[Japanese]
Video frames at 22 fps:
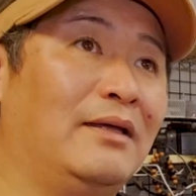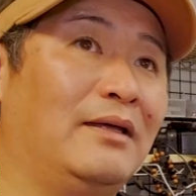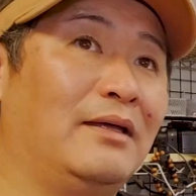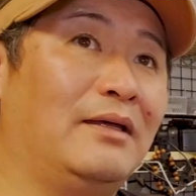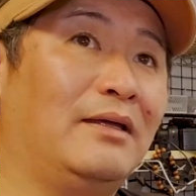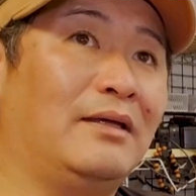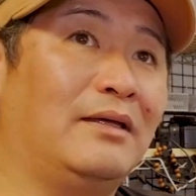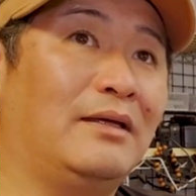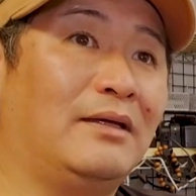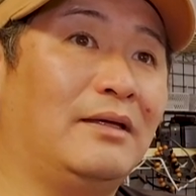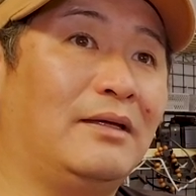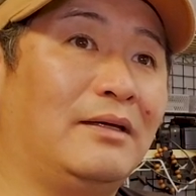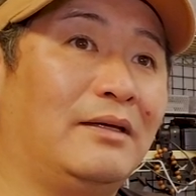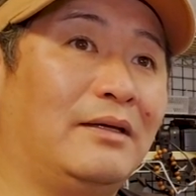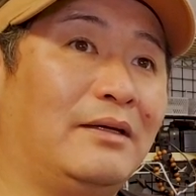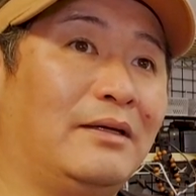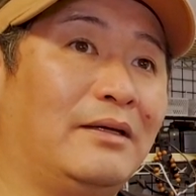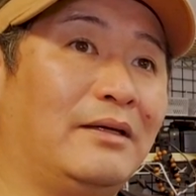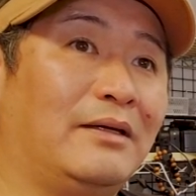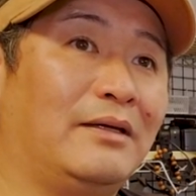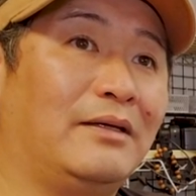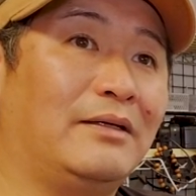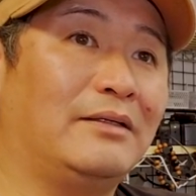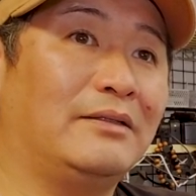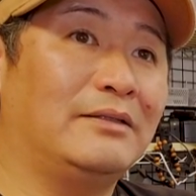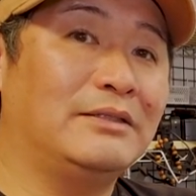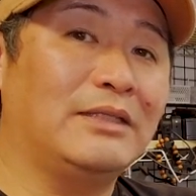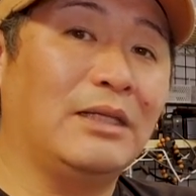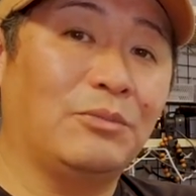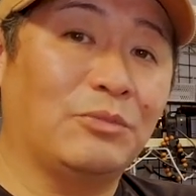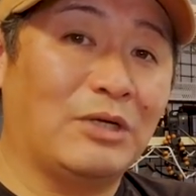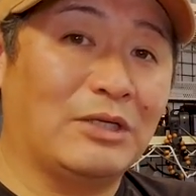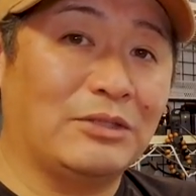えー、
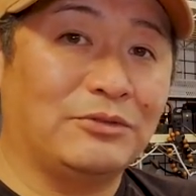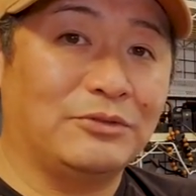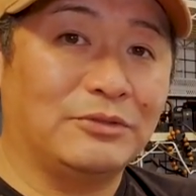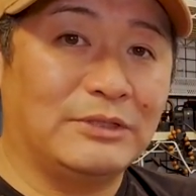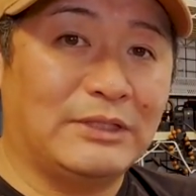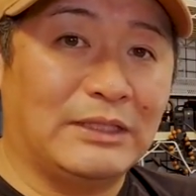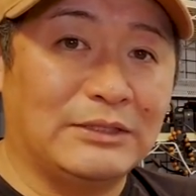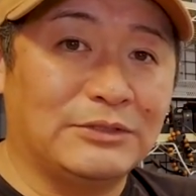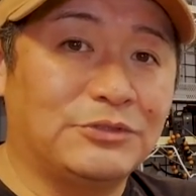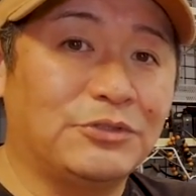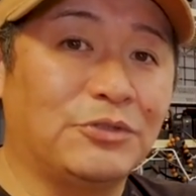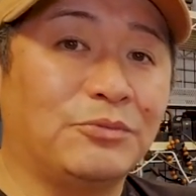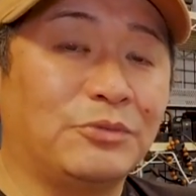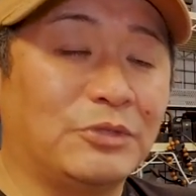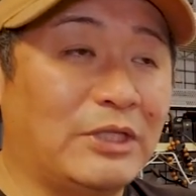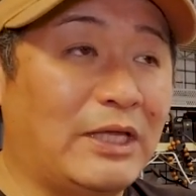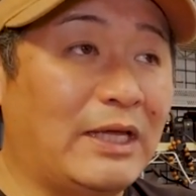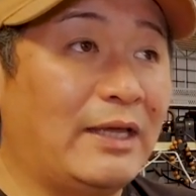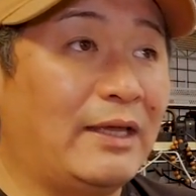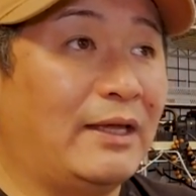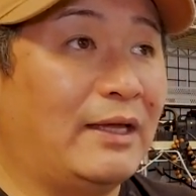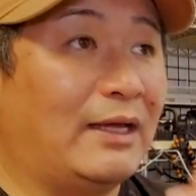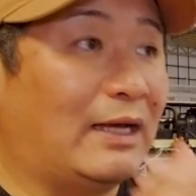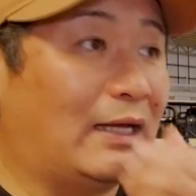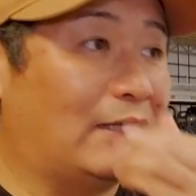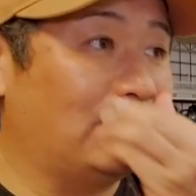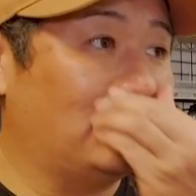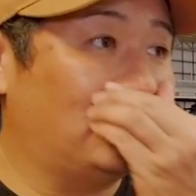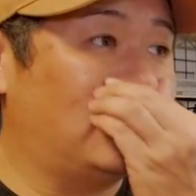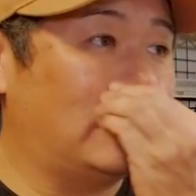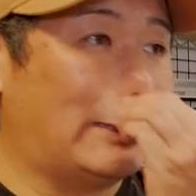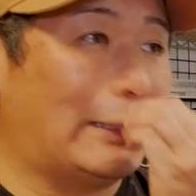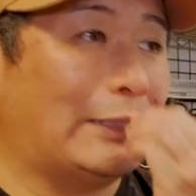しかもあのソーもねあ
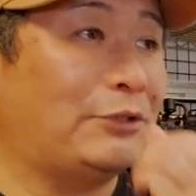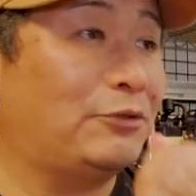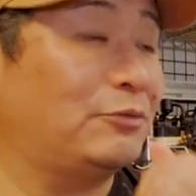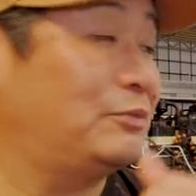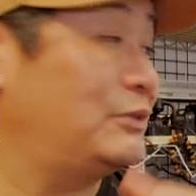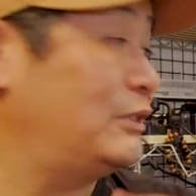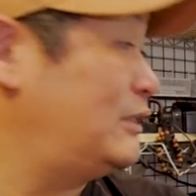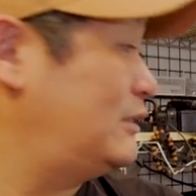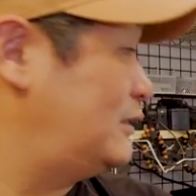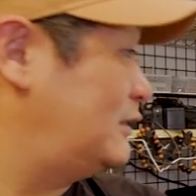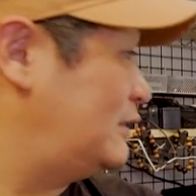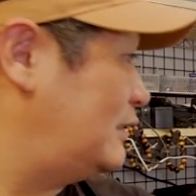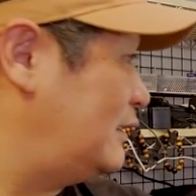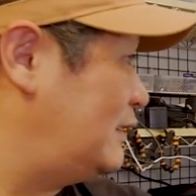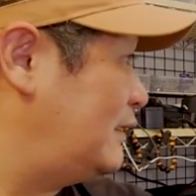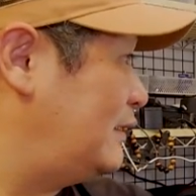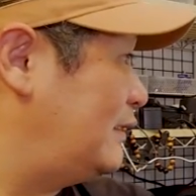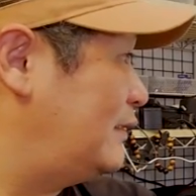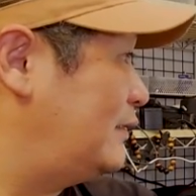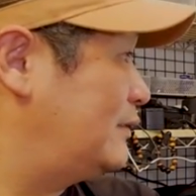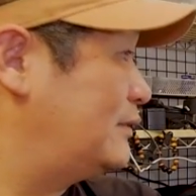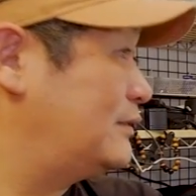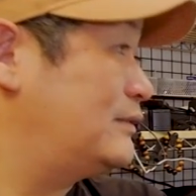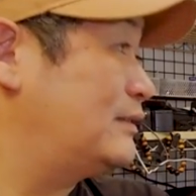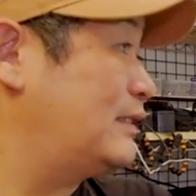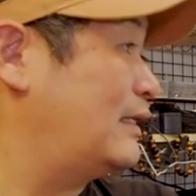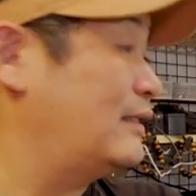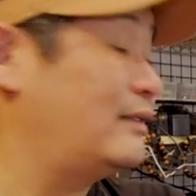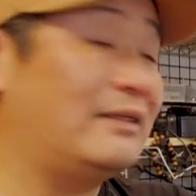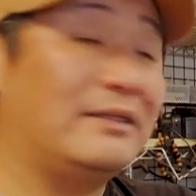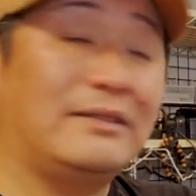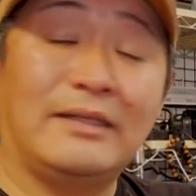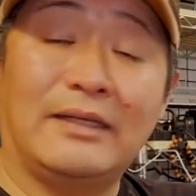のライトブリッジ
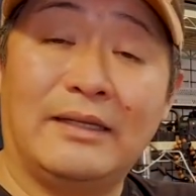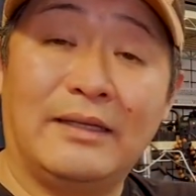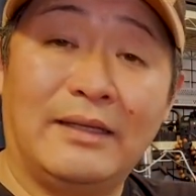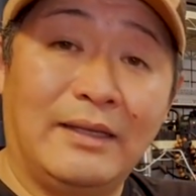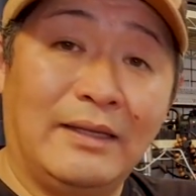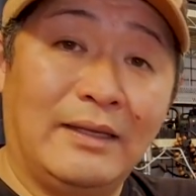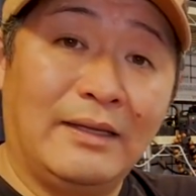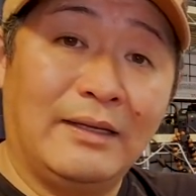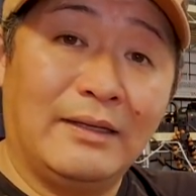使ってて、